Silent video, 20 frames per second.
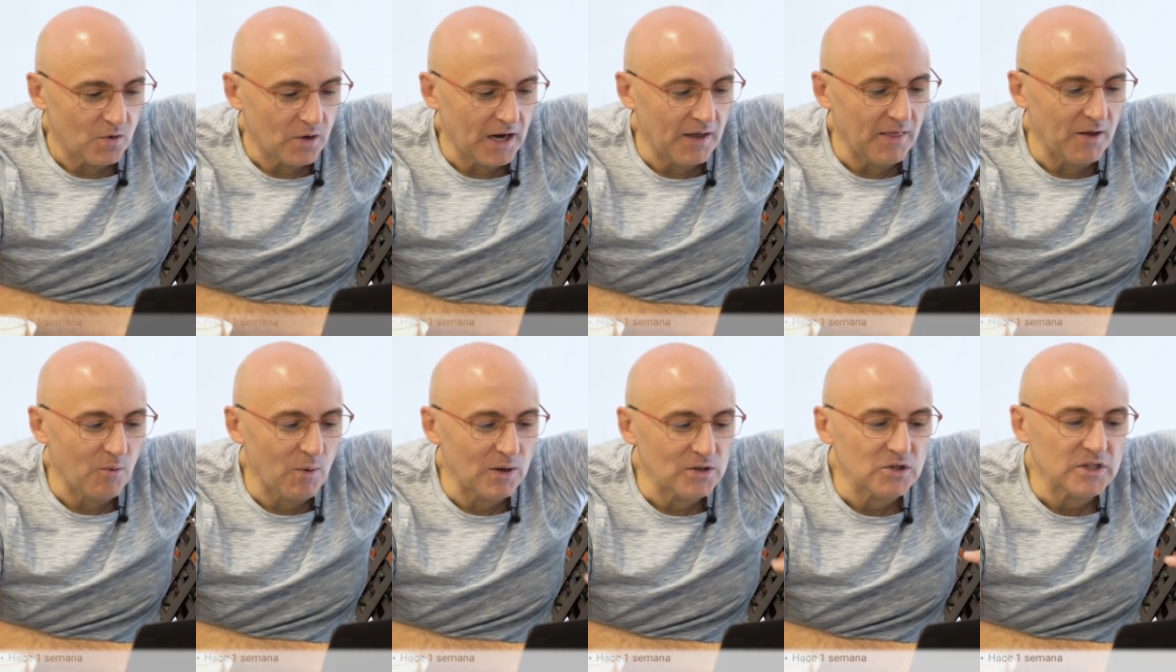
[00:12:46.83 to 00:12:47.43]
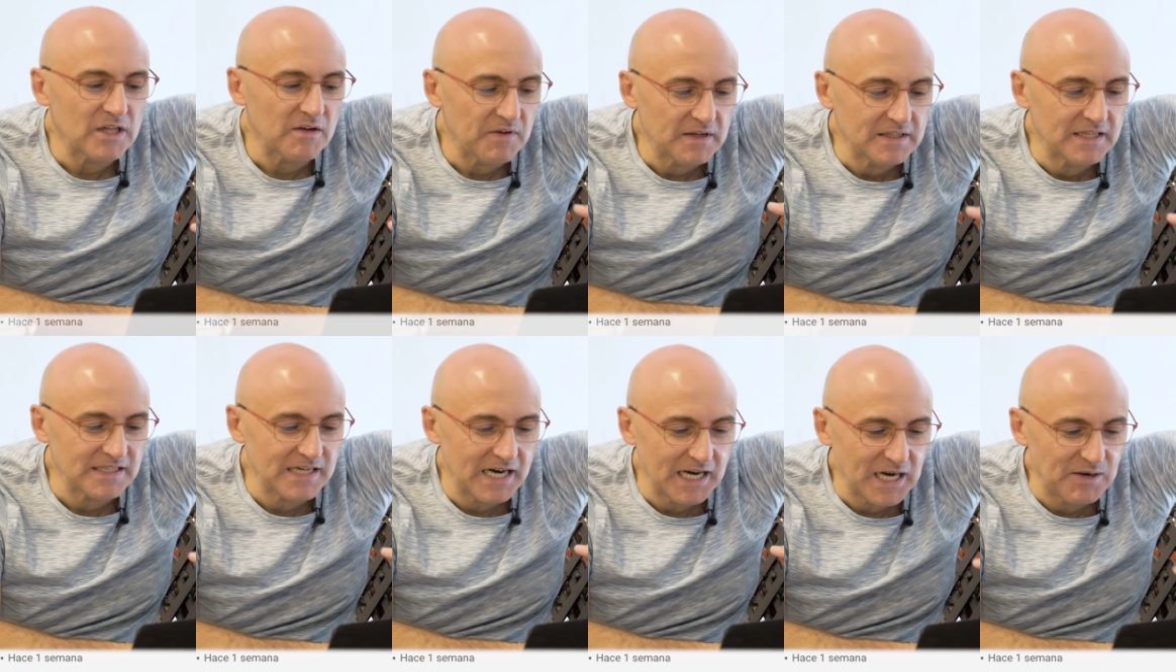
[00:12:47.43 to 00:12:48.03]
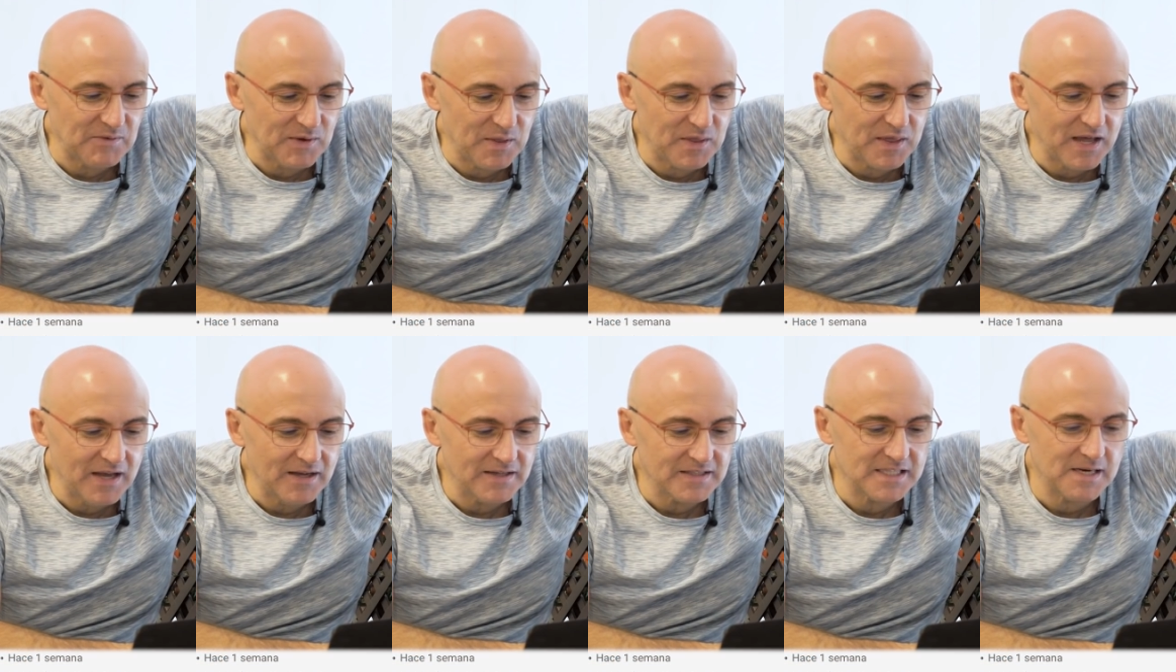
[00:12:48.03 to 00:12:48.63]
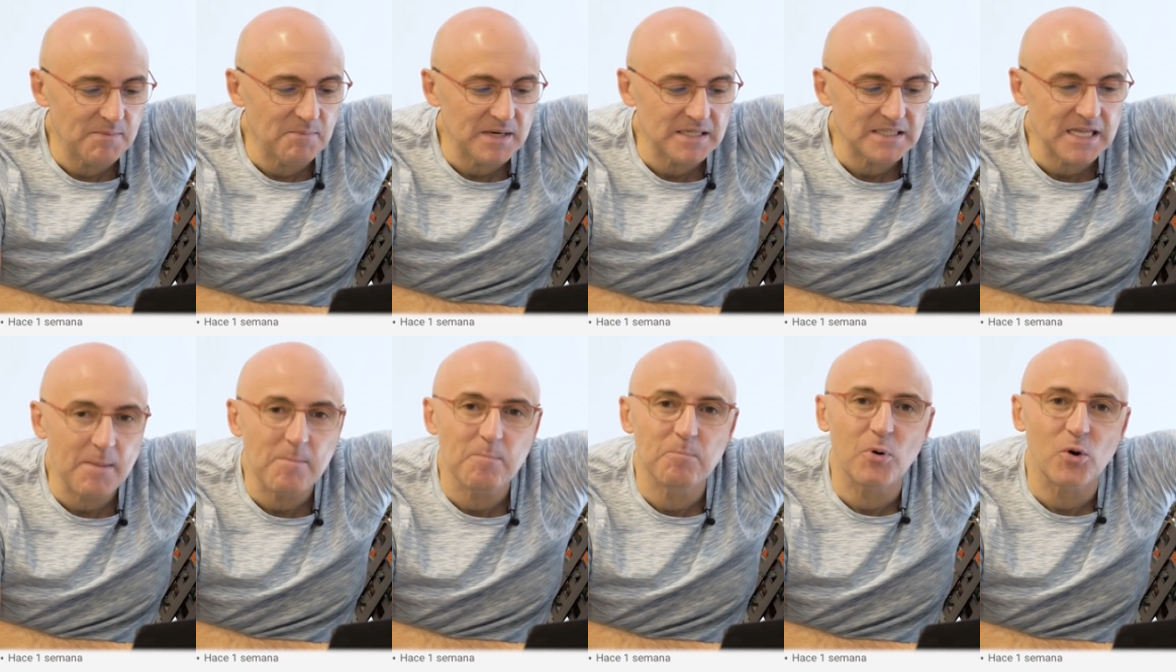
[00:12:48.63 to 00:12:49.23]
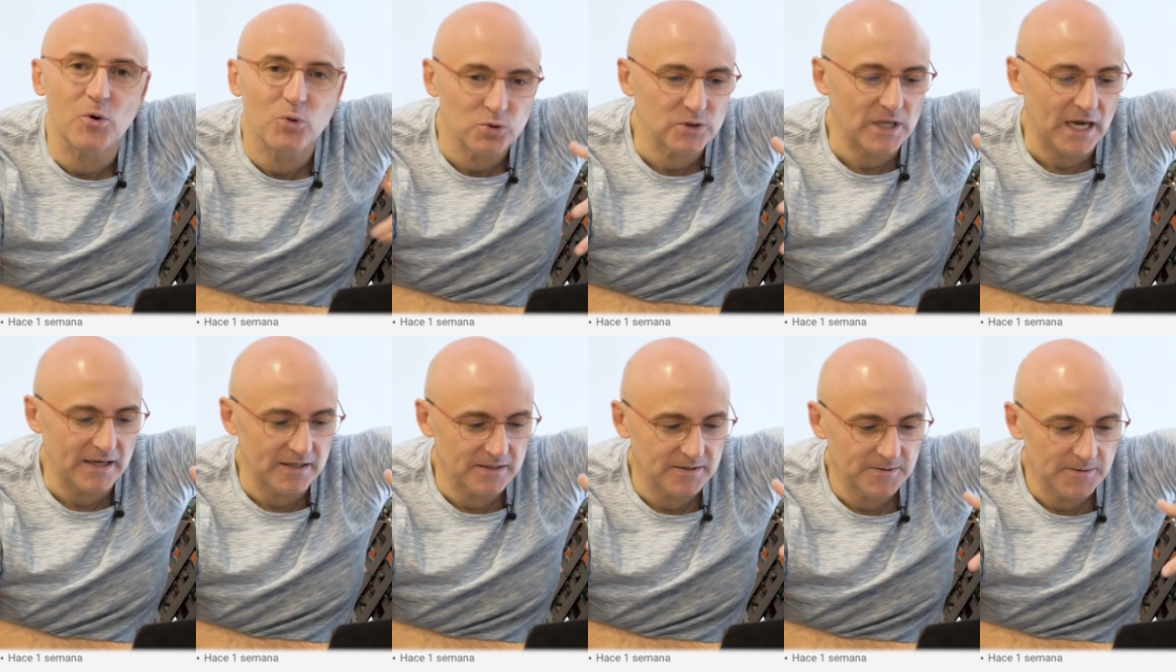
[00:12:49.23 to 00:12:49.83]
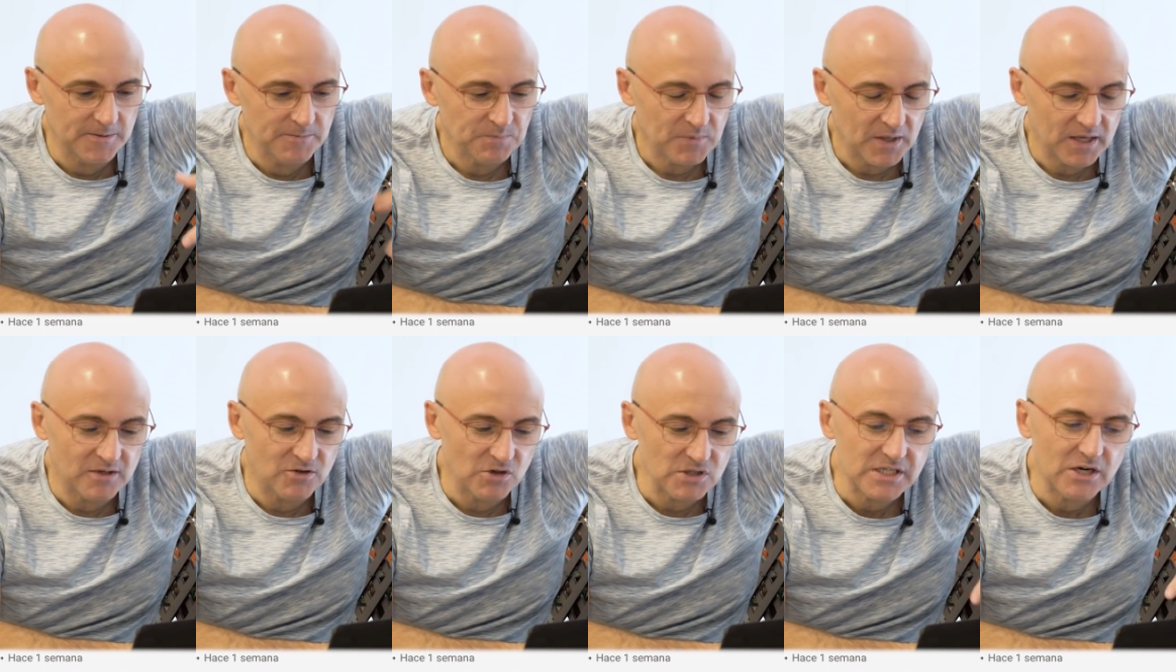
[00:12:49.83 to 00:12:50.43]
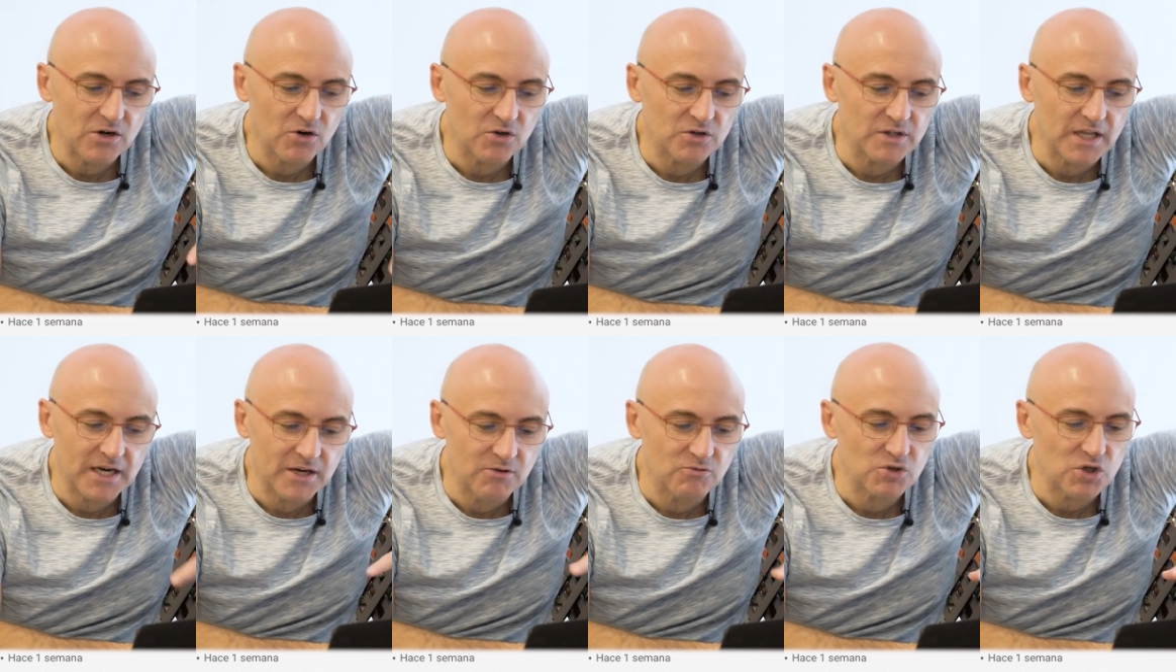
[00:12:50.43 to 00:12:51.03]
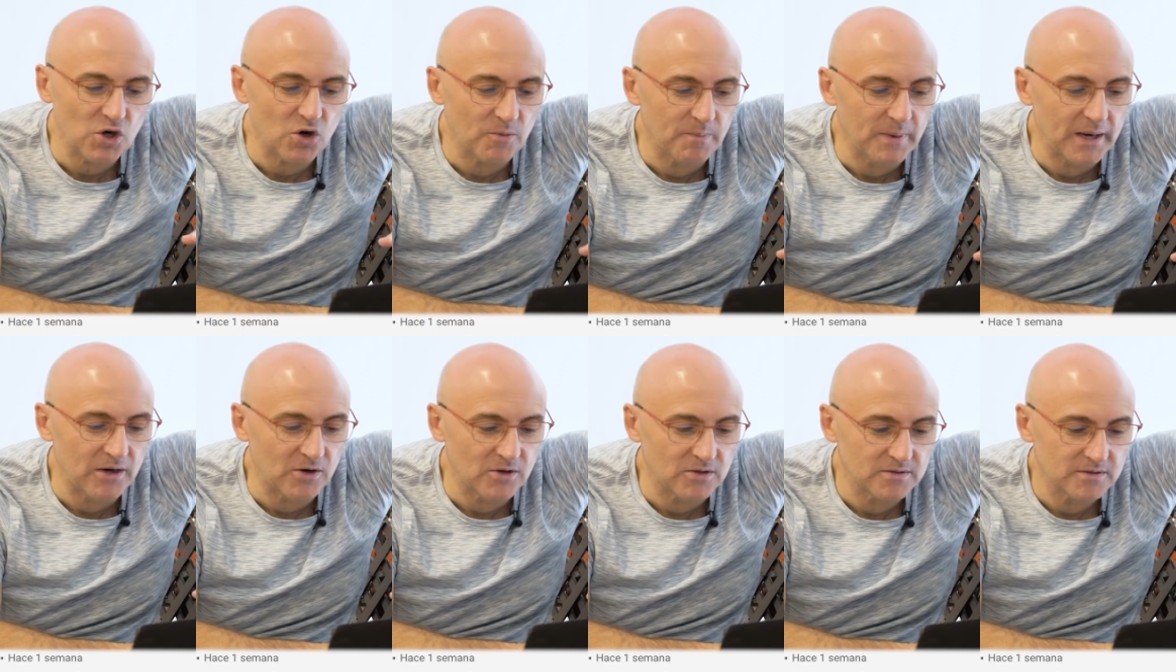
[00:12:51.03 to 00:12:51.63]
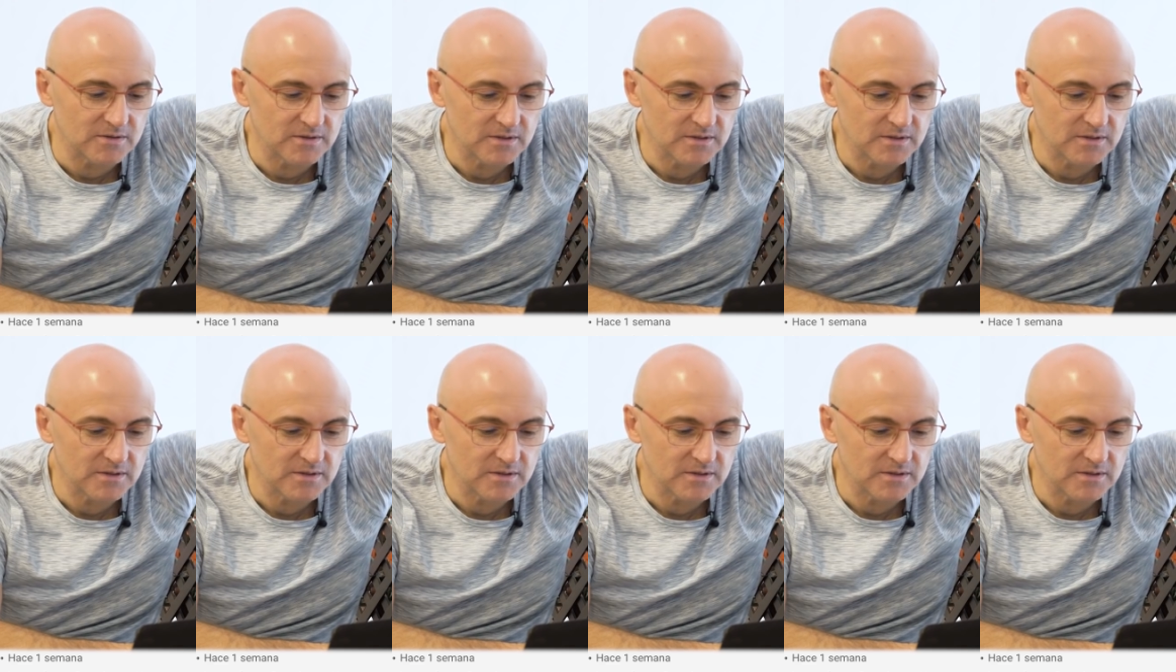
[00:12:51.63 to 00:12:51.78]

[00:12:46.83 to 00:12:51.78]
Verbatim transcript: Cada cuánto te afeitas la cabeza, siempre está impoluta. No sé si lo conté, ni un solo pelo.